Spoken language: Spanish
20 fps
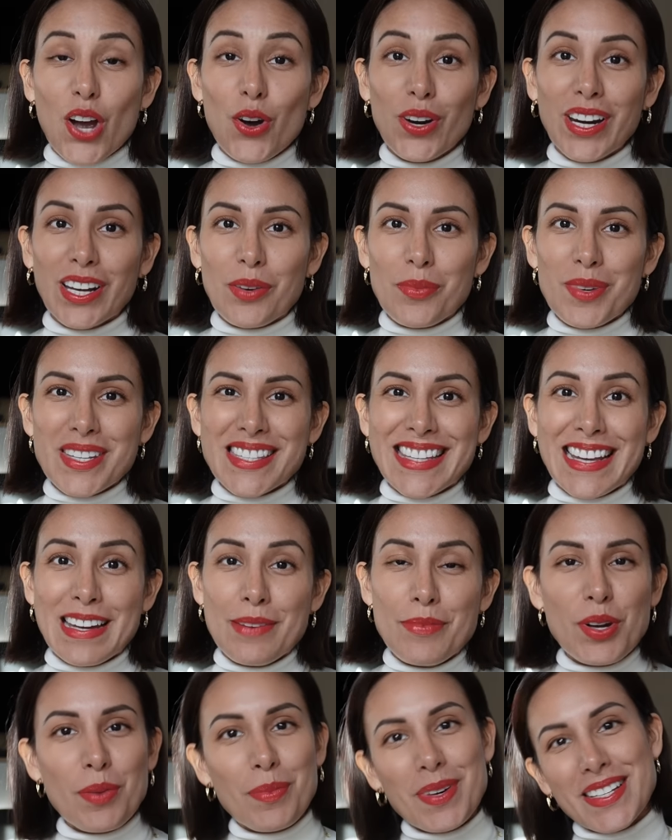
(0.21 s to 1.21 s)
Hola, ¿cómo
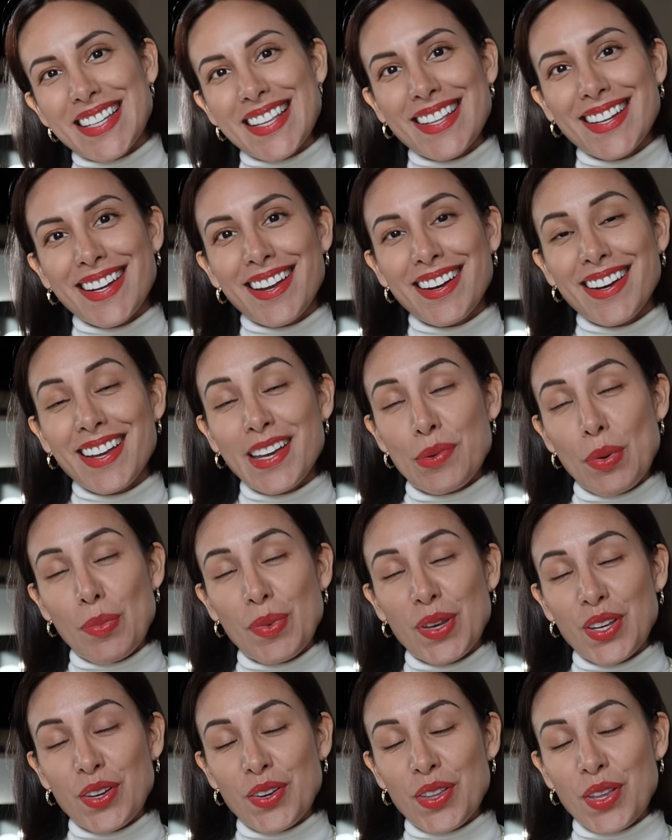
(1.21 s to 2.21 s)
están? Mi nombre es Adriana y
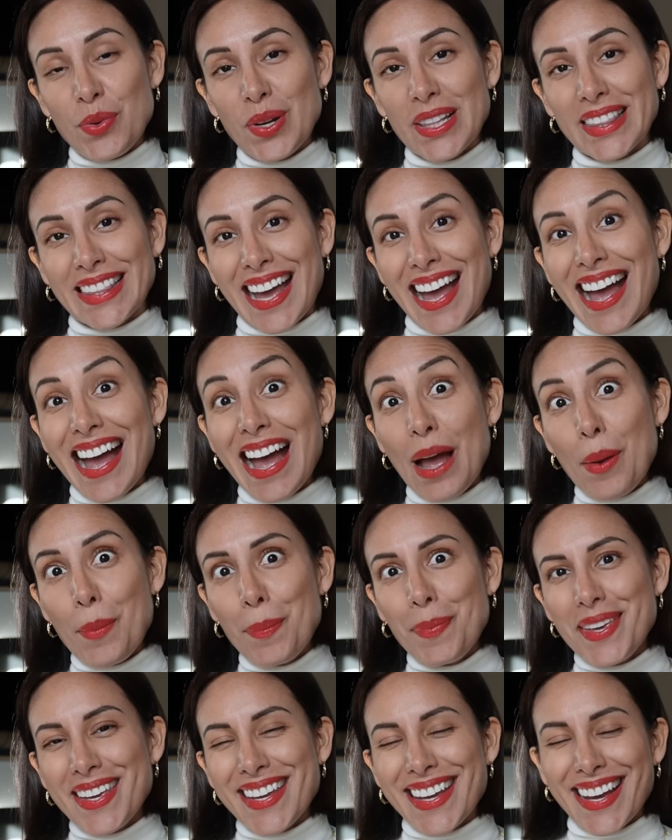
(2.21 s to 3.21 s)
bienvenidos de vuelta a
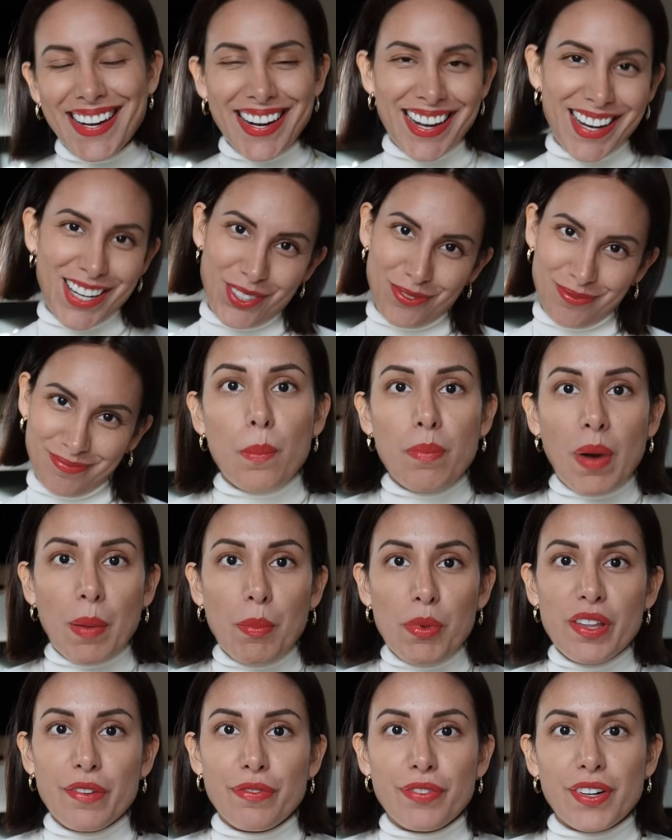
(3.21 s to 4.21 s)
mi canal.
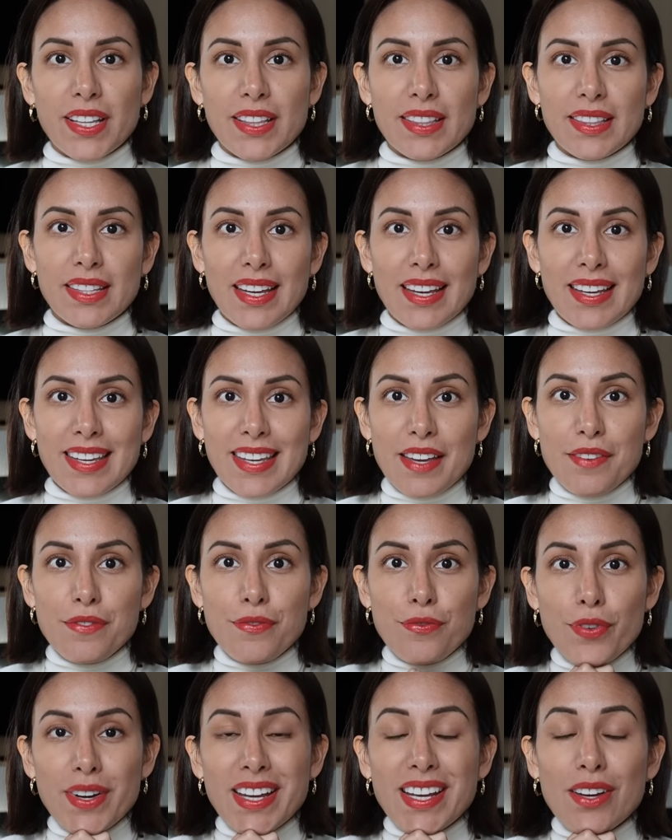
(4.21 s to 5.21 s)
Vamos de frente. ¿Qué
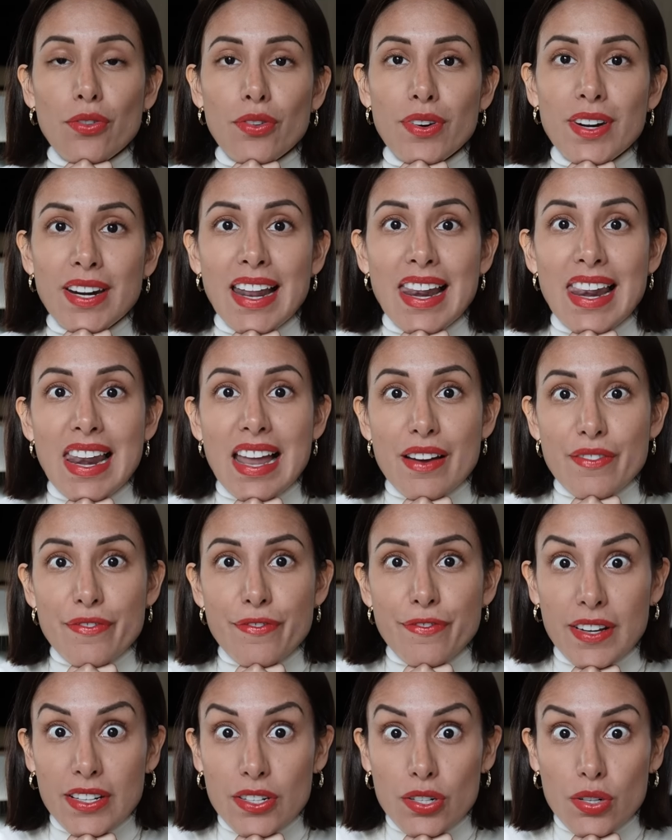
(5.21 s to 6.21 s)
fue con la
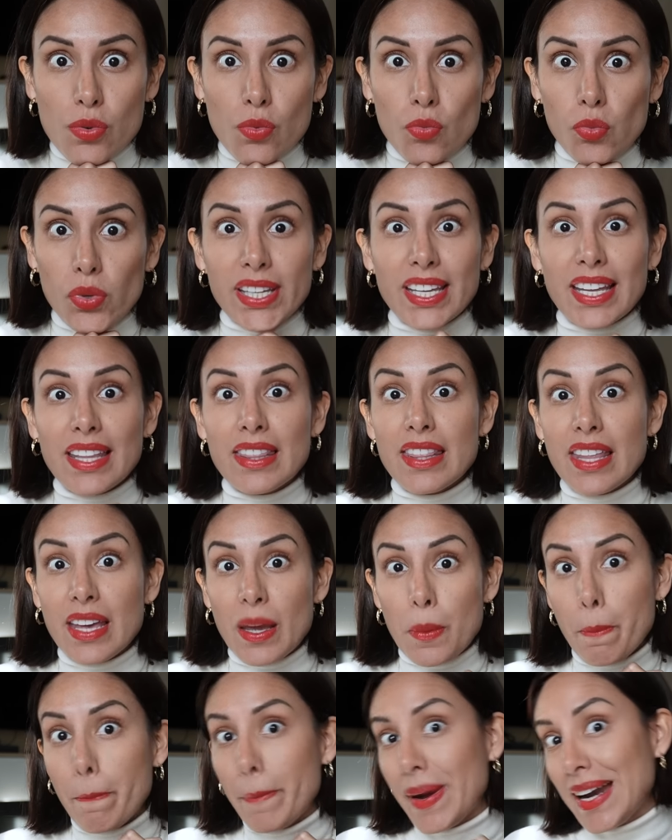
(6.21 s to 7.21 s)
Fashion Week
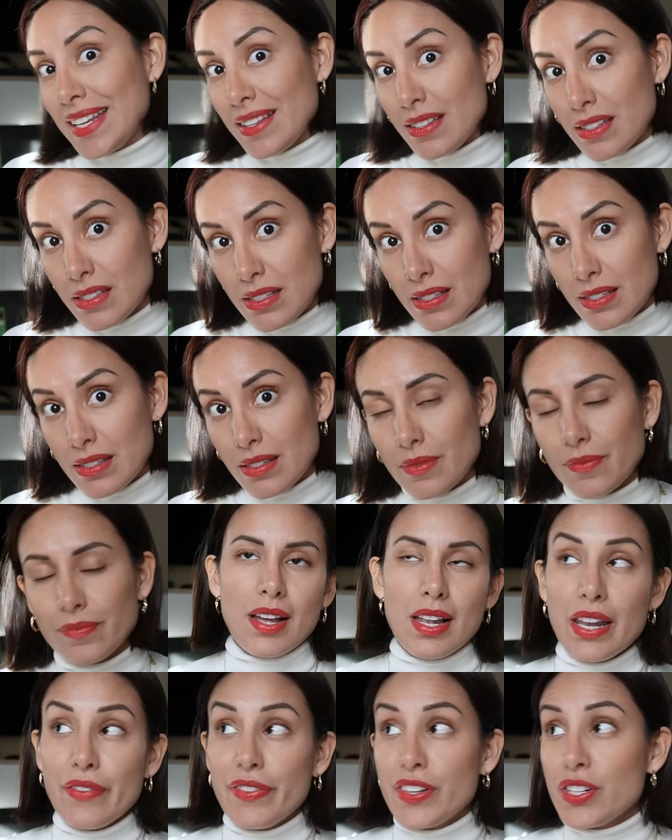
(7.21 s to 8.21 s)
de París?
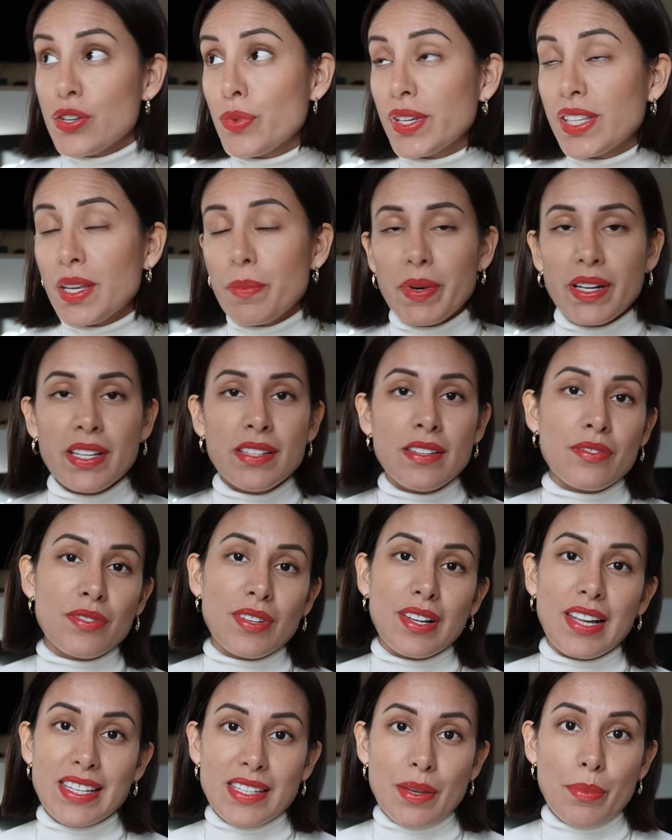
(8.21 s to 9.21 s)
La Fashion Week de París
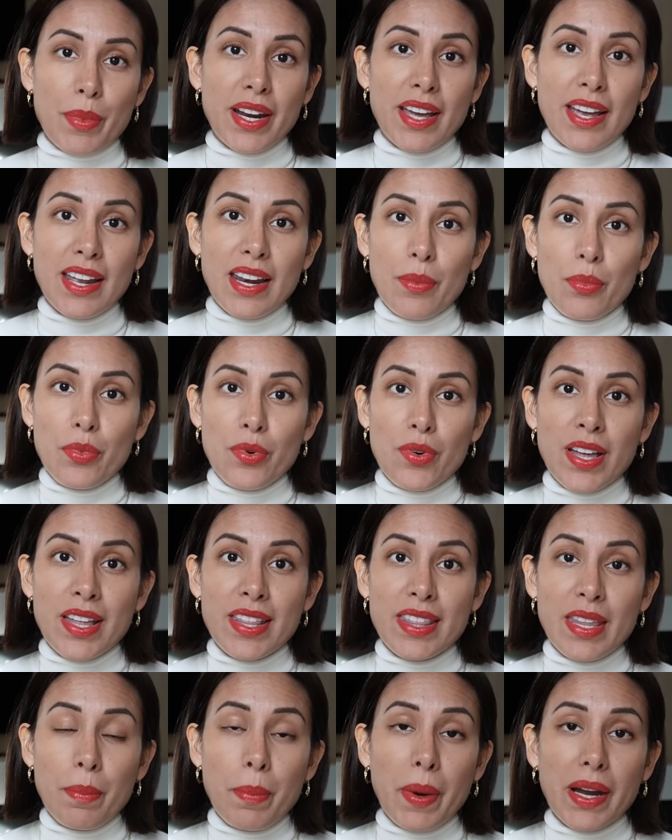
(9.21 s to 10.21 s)
es la semana de la
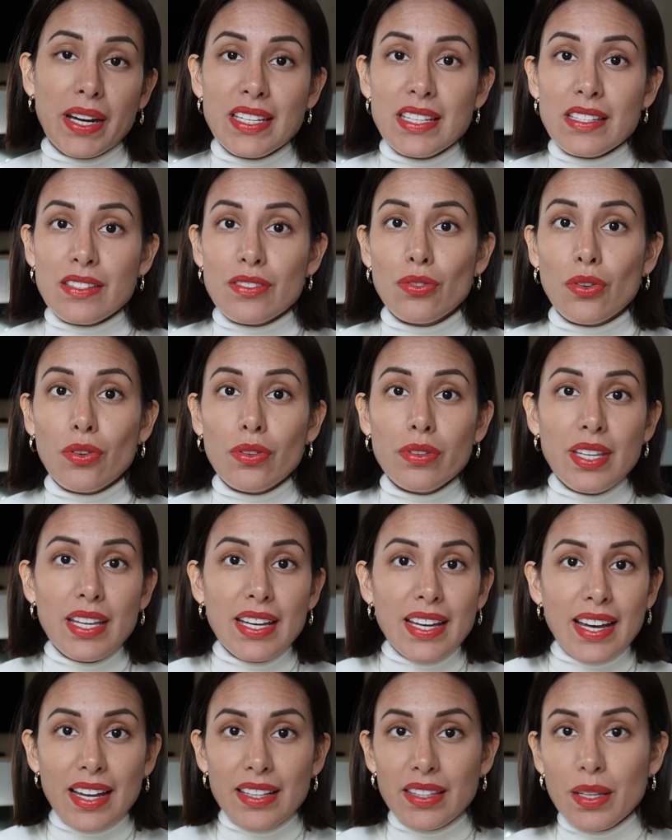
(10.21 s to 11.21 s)
moda de París,
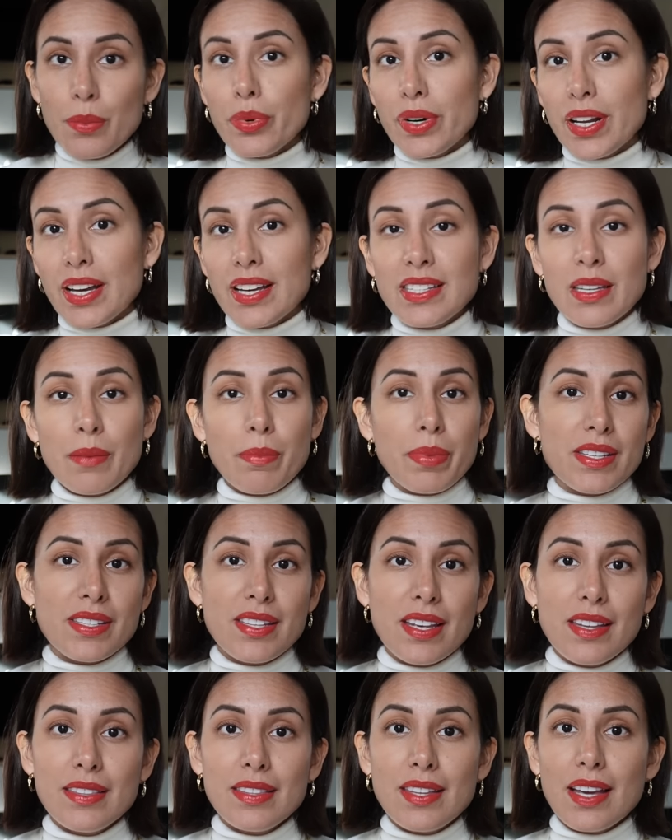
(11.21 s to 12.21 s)
donde cada temporada se
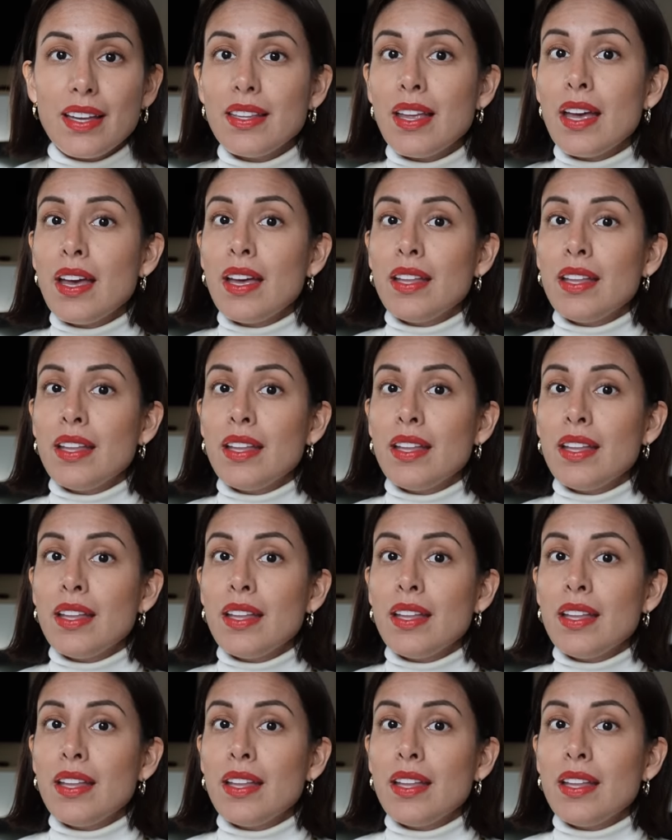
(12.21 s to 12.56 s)
presentan